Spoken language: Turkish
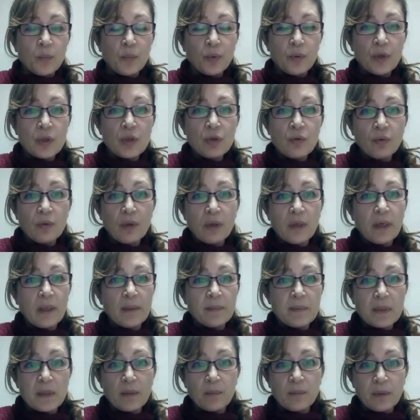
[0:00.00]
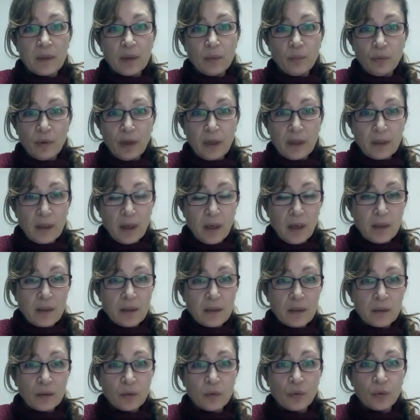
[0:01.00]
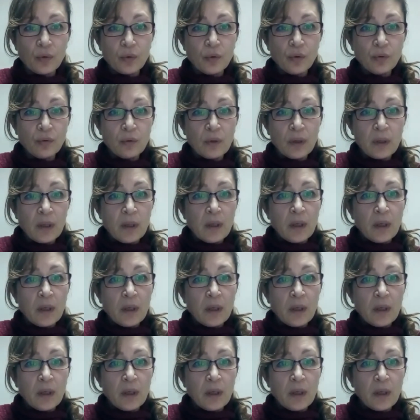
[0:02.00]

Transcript: Projem kapsamında Bülent Gardanoğlu'nun